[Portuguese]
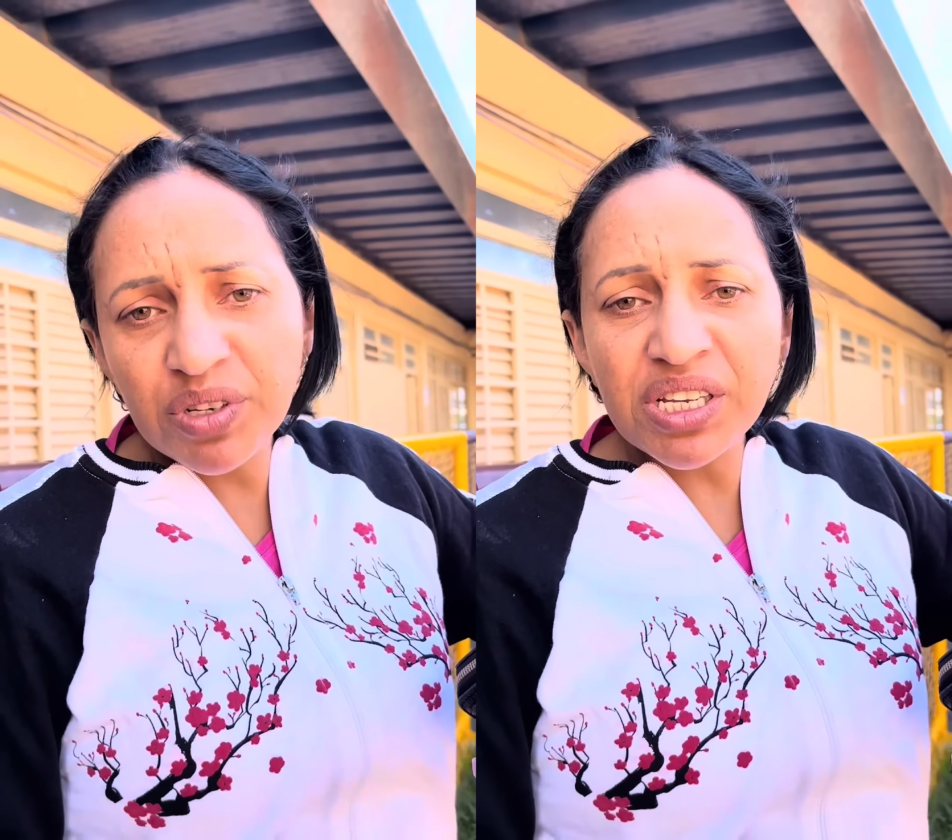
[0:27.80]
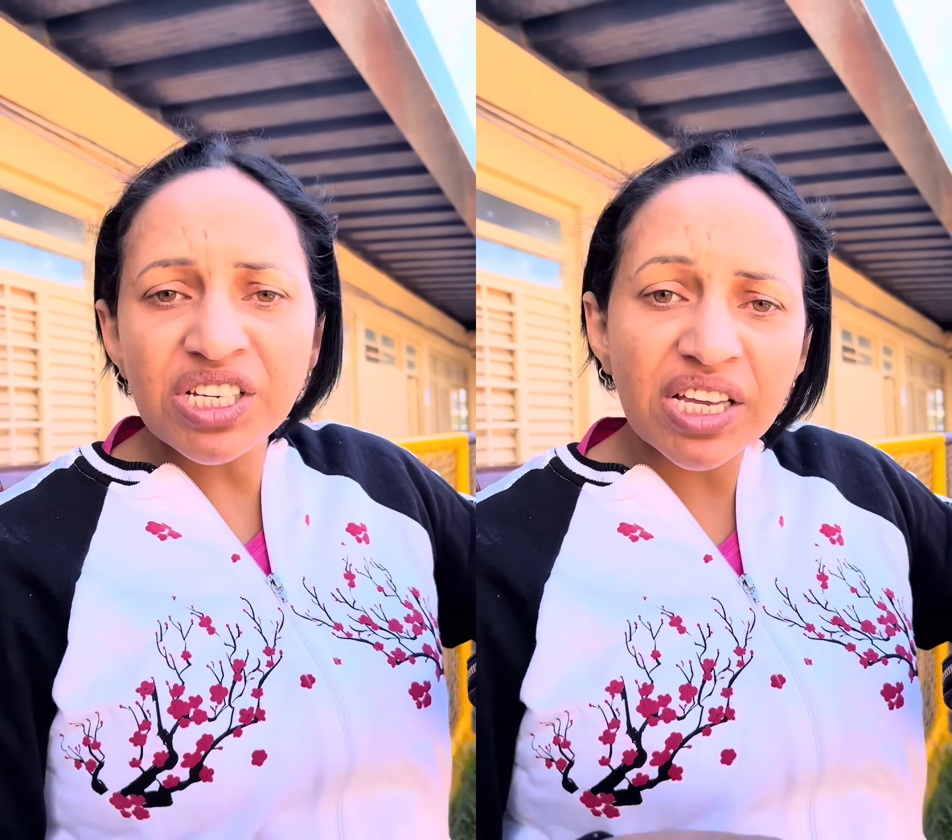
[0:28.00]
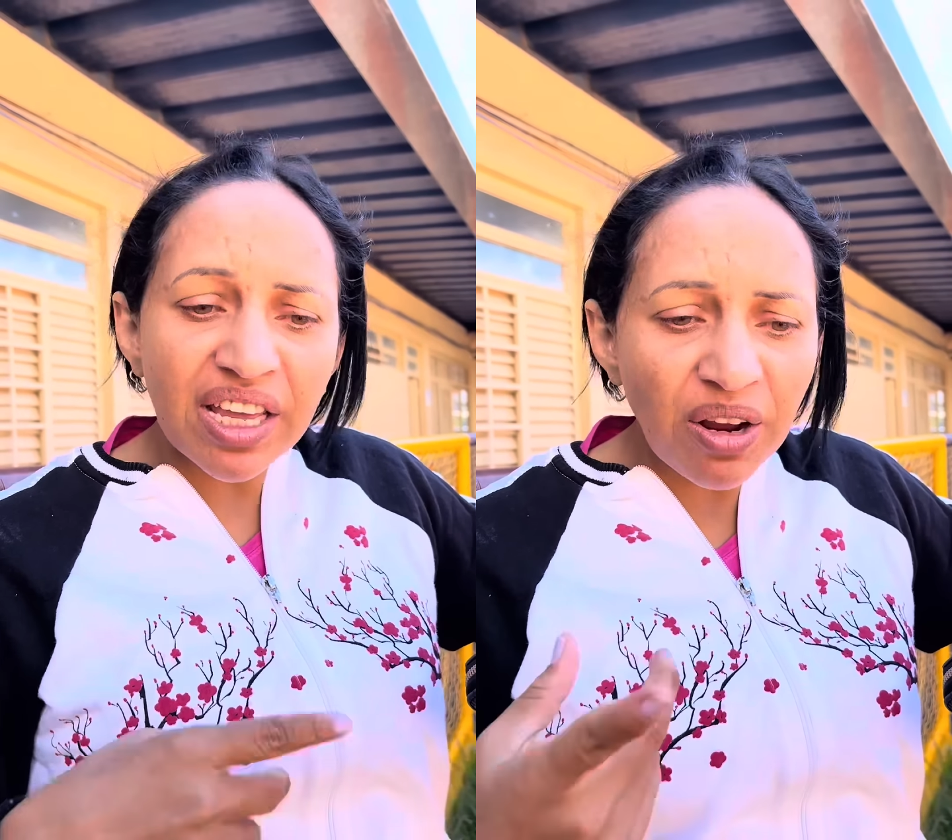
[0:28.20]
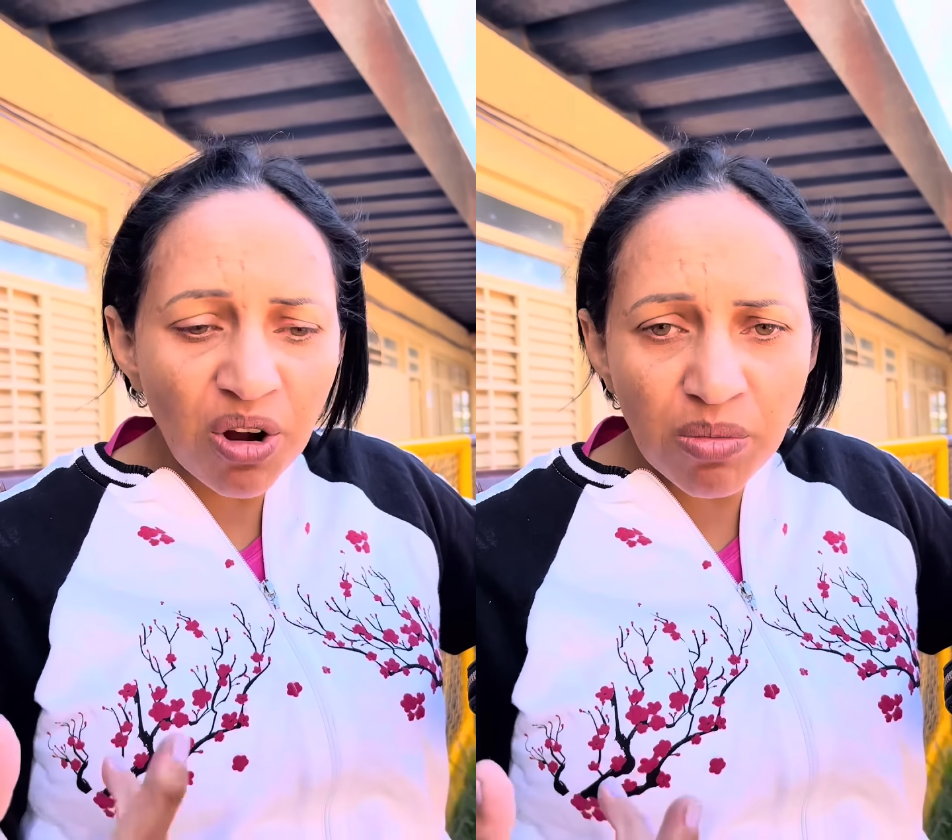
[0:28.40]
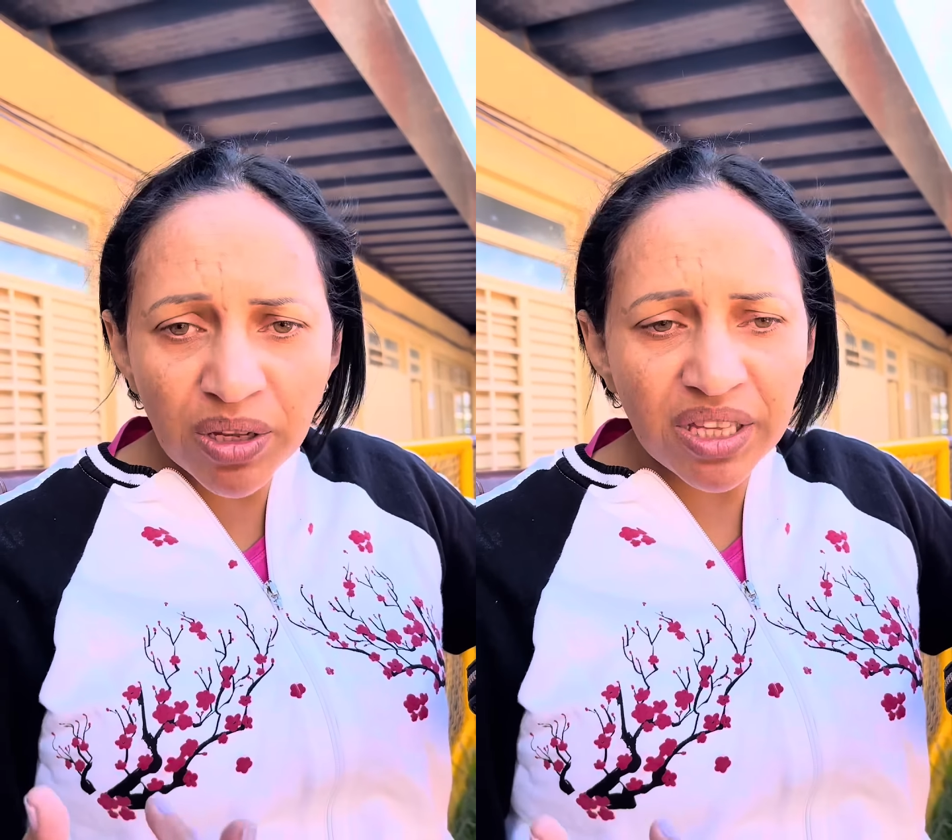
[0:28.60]
você já está
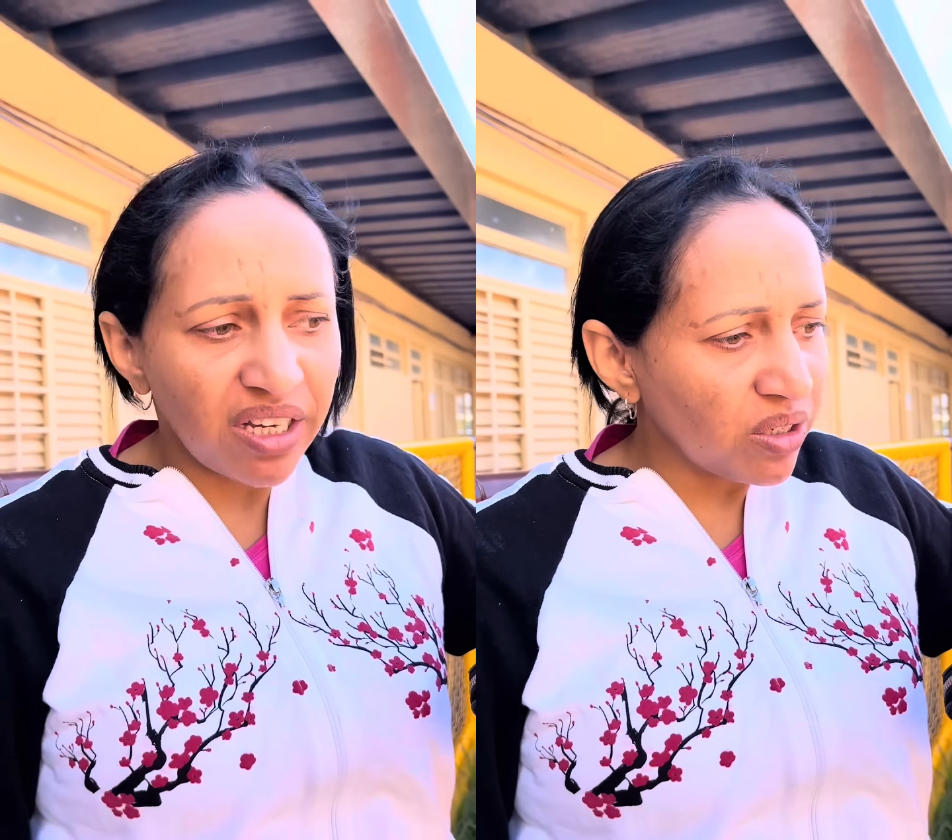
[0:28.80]
incomodando,